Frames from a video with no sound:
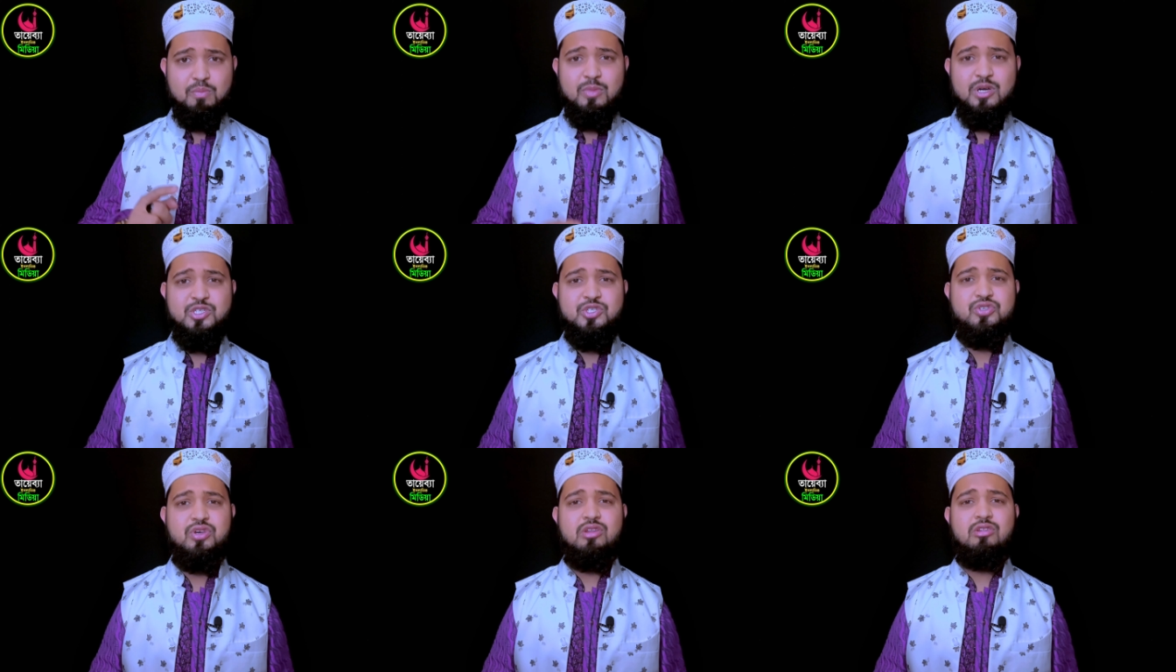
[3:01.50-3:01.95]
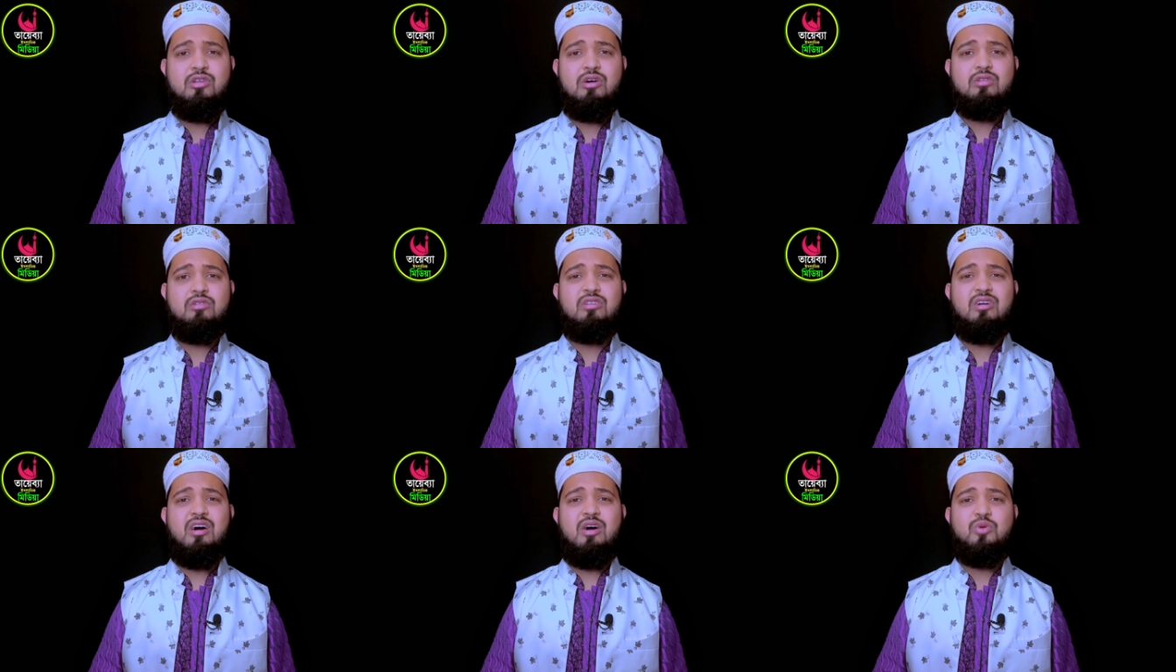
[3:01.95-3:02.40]
মোহাম্মদ
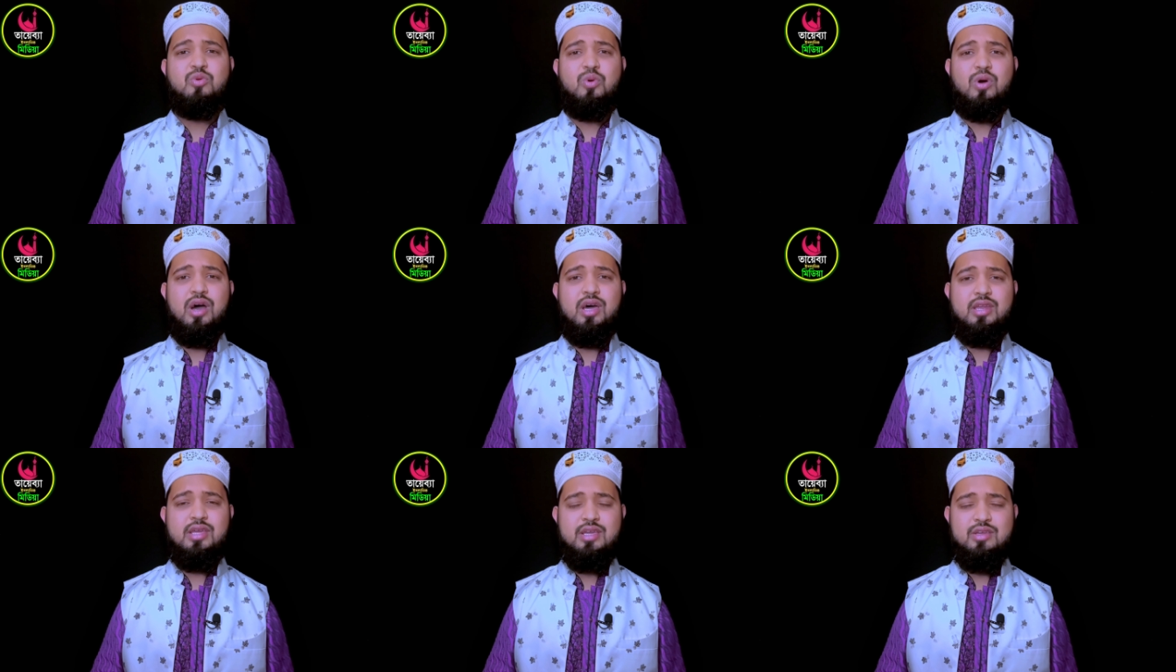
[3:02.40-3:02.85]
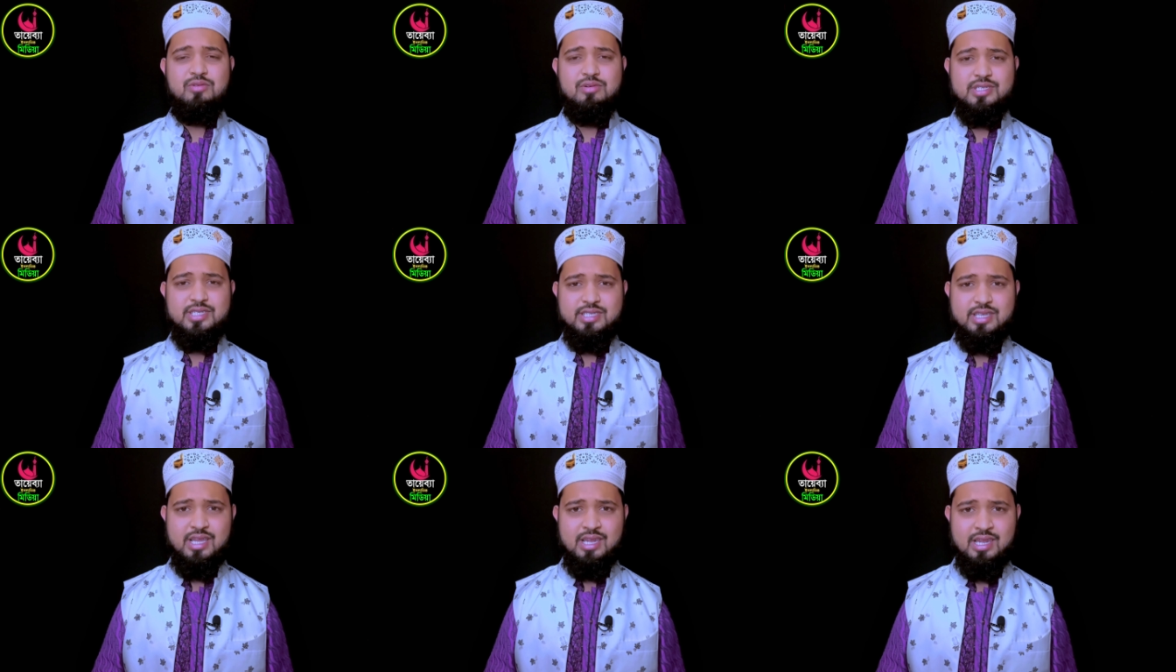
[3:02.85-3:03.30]
সাল্লাহু
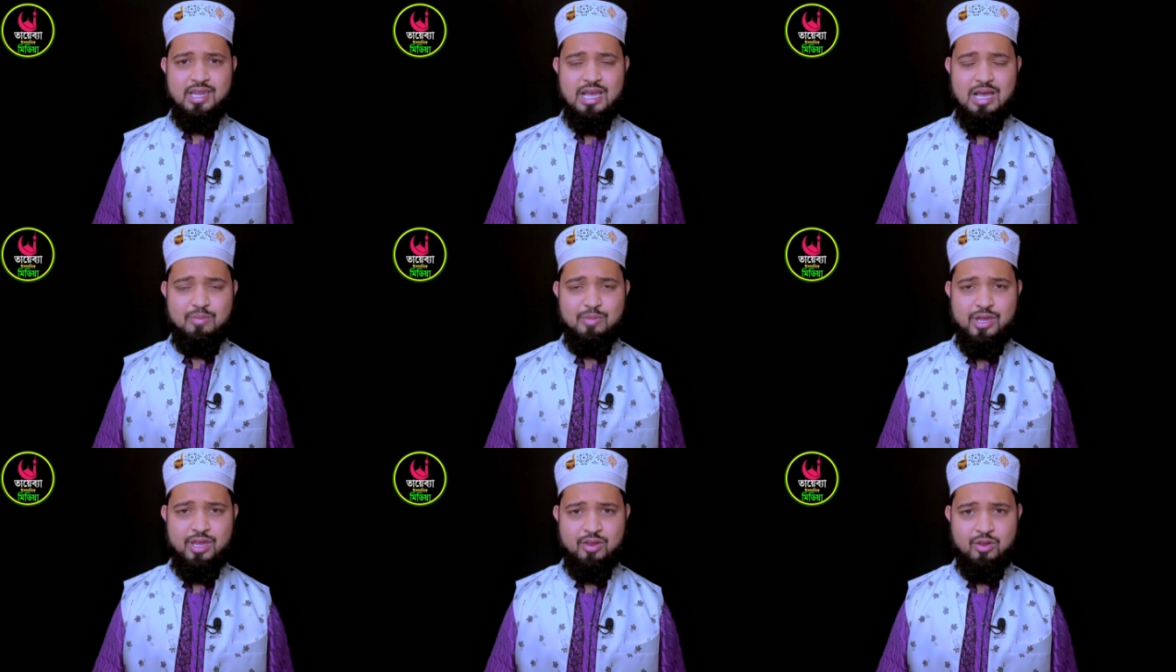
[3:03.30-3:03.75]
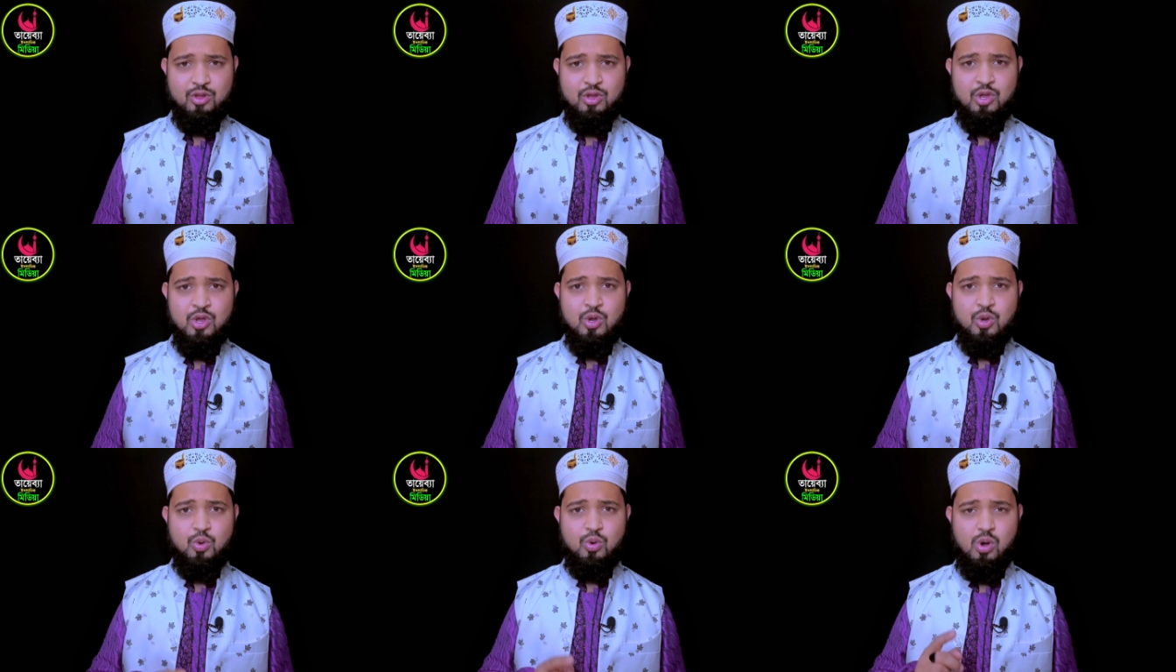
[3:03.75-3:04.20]
আলিহাসাল্লামের
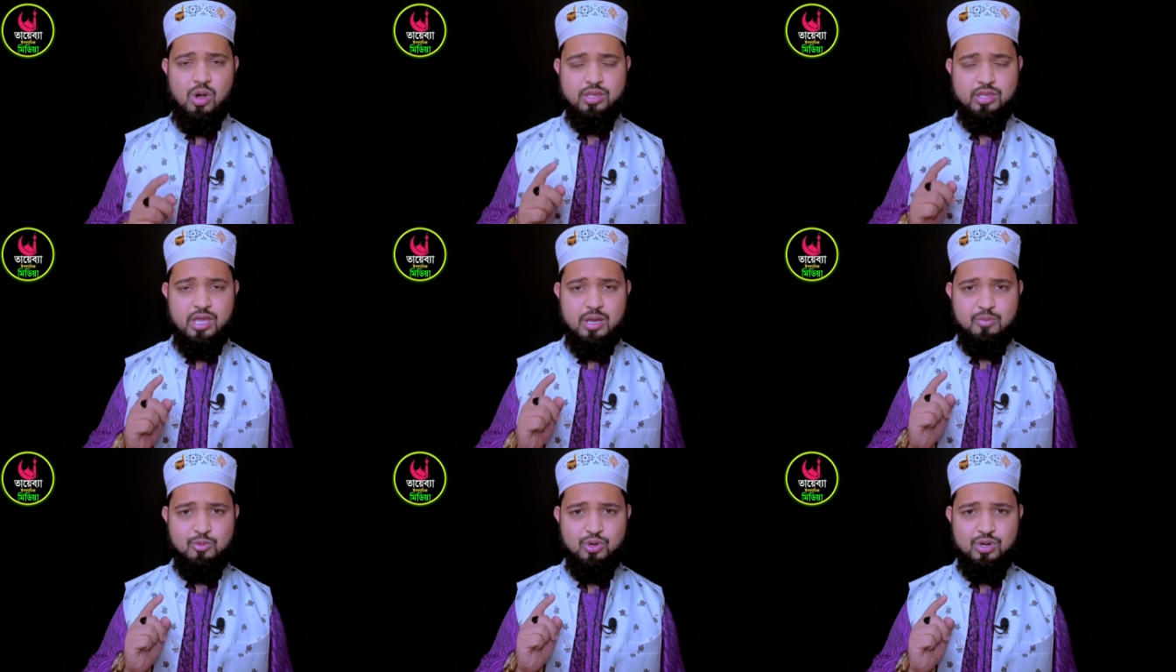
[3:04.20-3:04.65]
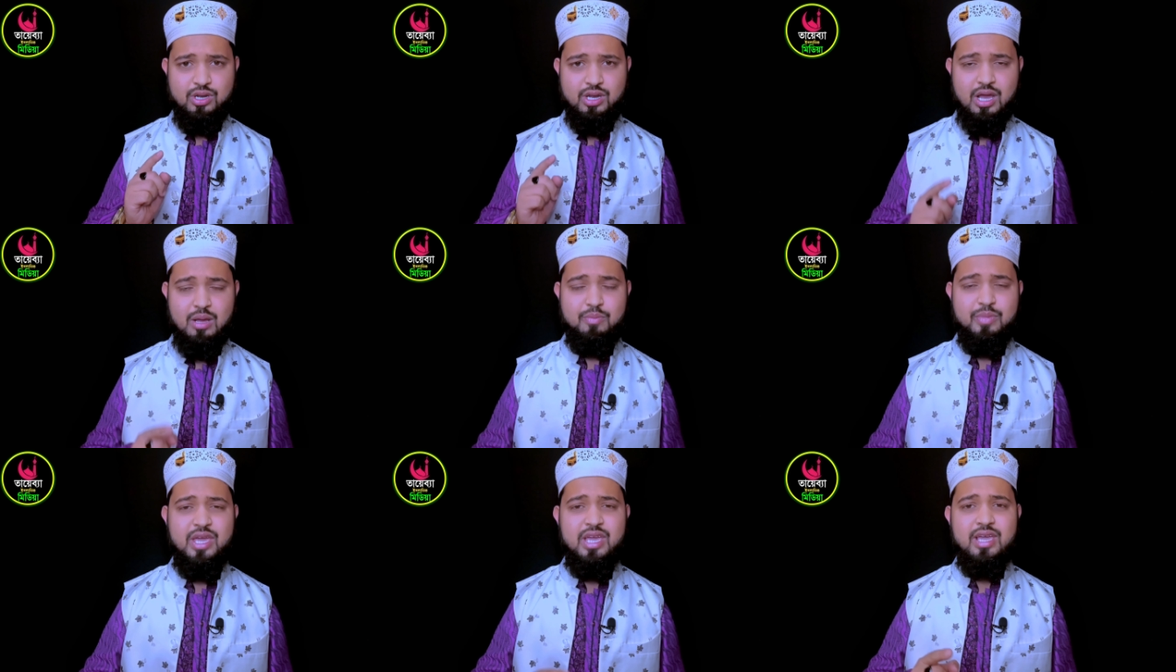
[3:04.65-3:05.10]
খতামুন
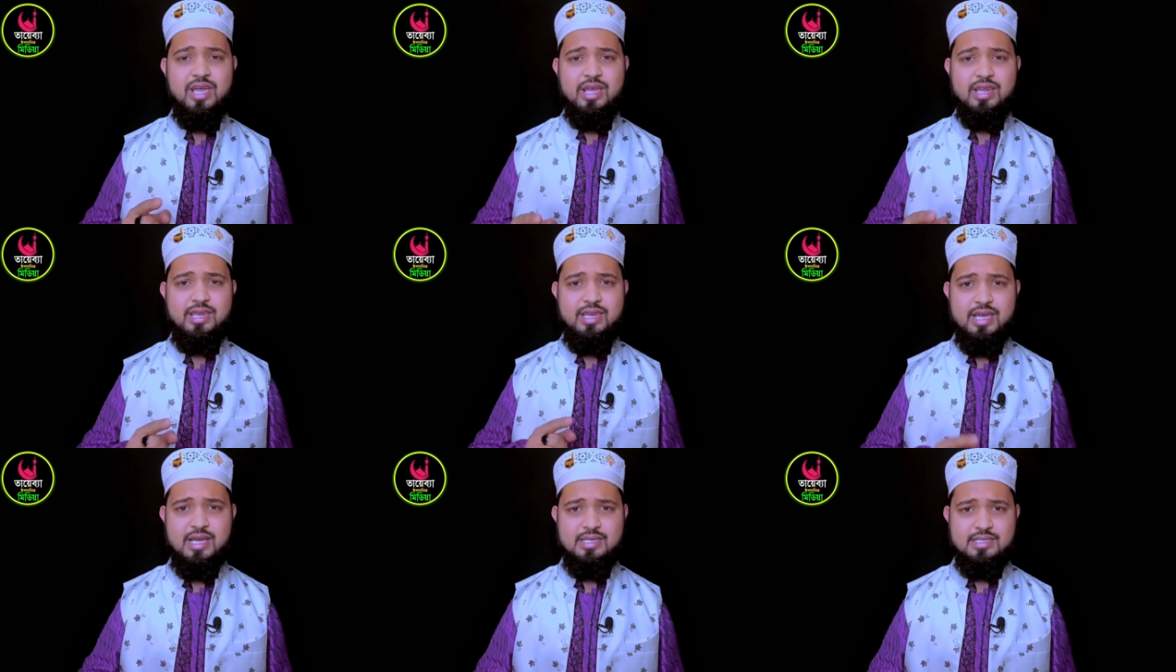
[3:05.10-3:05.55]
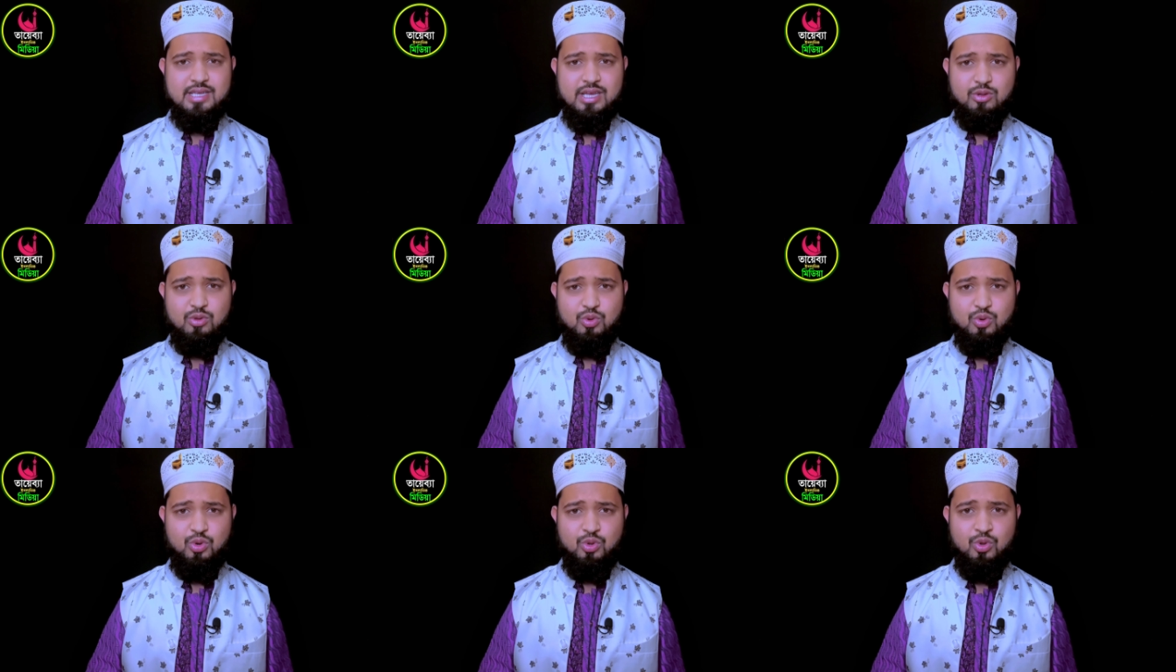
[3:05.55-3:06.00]
নাবিয়িন নিয়ে
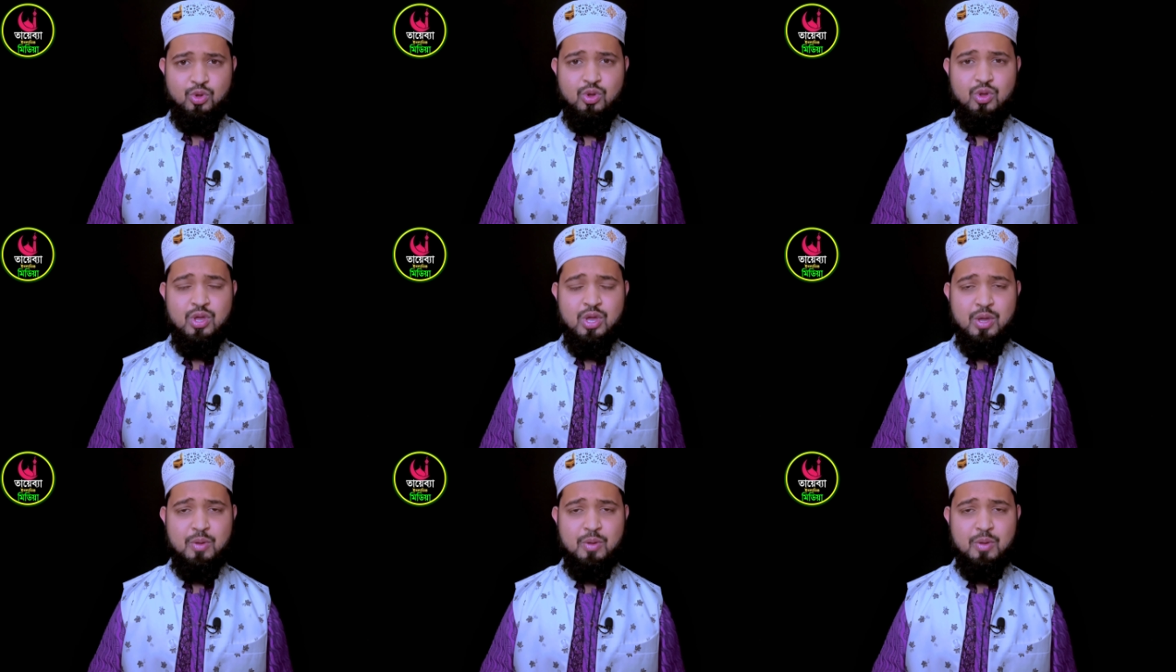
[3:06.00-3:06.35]
যেন কোনো